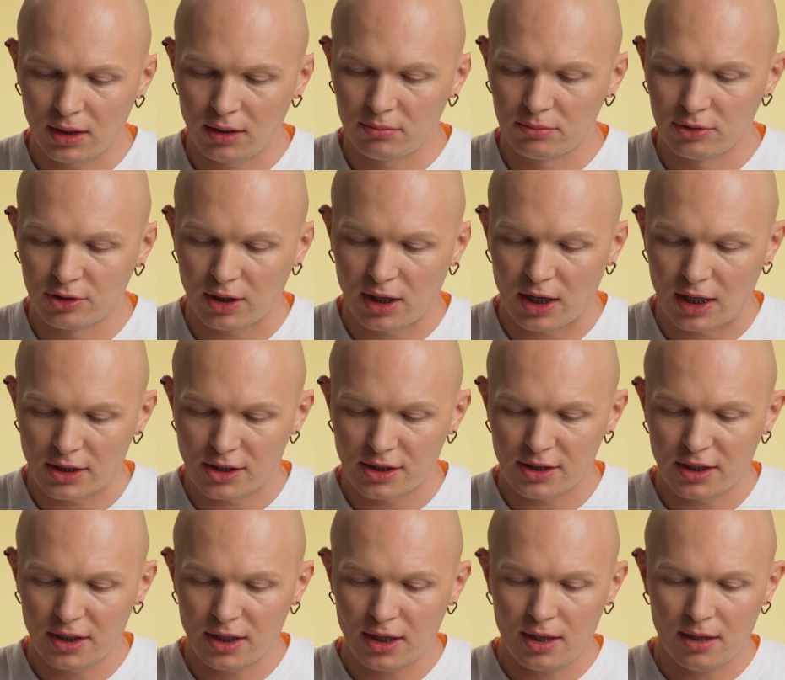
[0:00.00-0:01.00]

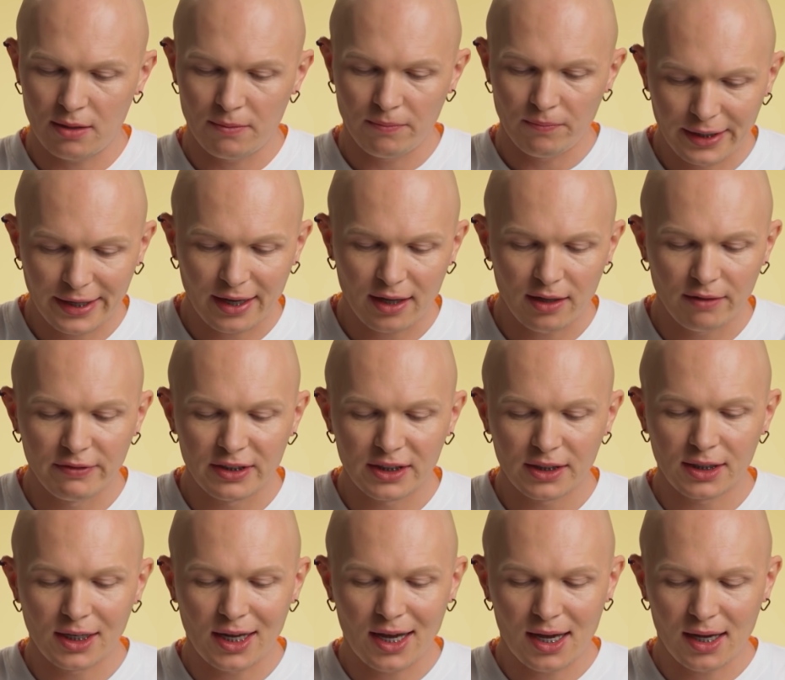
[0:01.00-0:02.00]
Коллаборация. Calvin
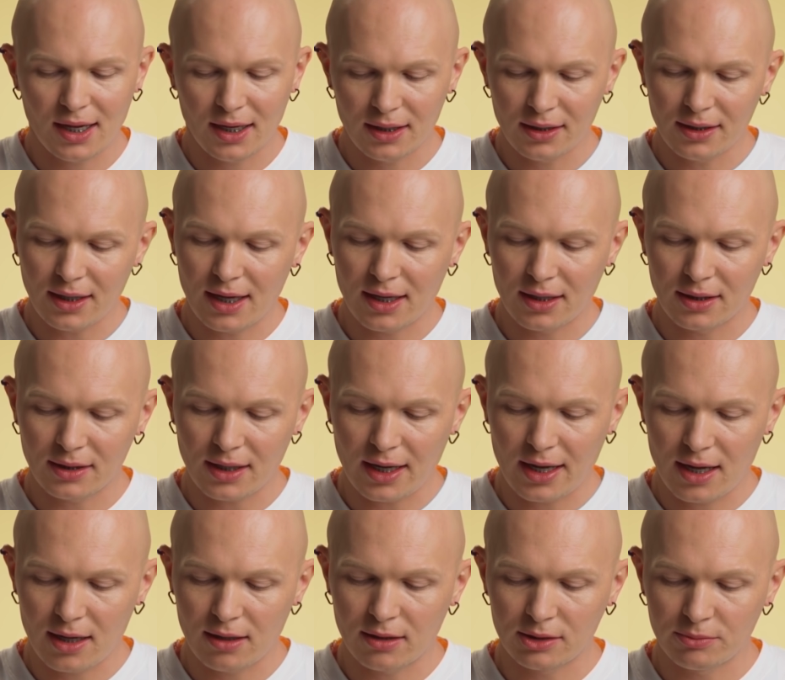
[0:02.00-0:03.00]
Клайн и
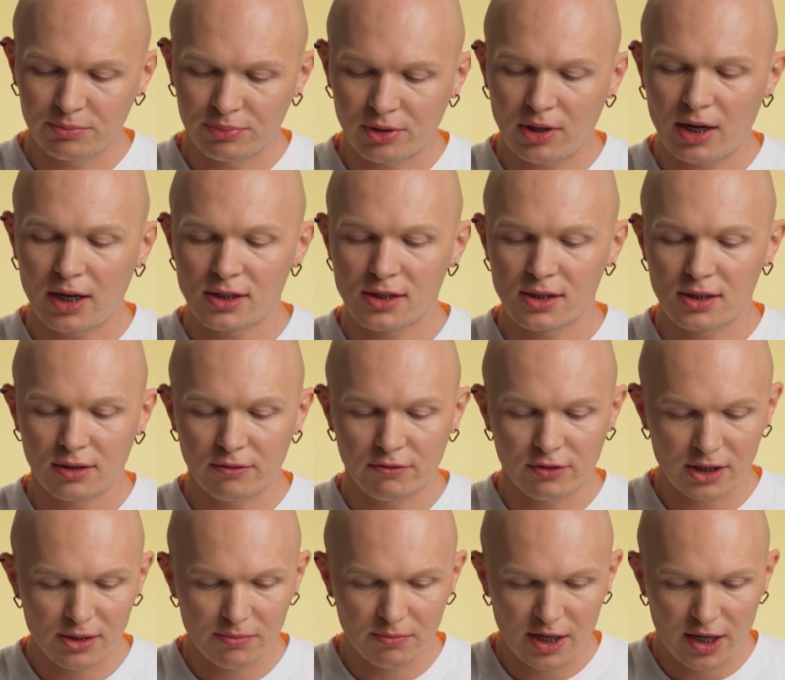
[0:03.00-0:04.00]
Aaron Престон в
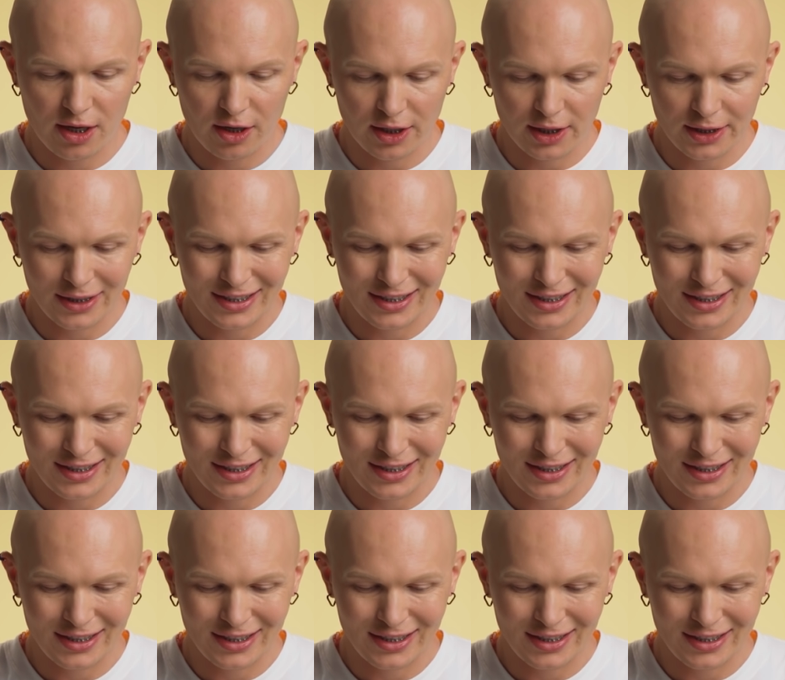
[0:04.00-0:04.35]
размере